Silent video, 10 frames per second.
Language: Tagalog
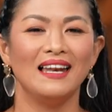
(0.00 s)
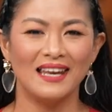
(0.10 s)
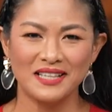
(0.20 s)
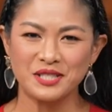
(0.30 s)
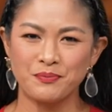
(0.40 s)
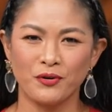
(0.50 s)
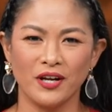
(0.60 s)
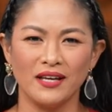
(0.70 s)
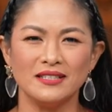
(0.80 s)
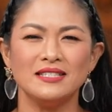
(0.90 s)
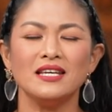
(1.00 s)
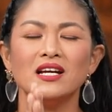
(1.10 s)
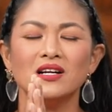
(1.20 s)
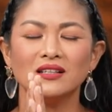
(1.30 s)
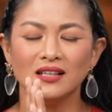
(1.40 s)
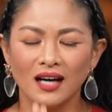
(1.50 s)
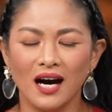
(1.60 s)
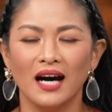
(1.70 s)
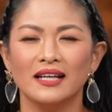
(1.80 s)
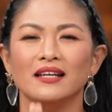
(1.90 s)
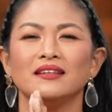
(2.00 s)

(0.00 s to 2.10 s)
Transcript: Let's pray. Dear God,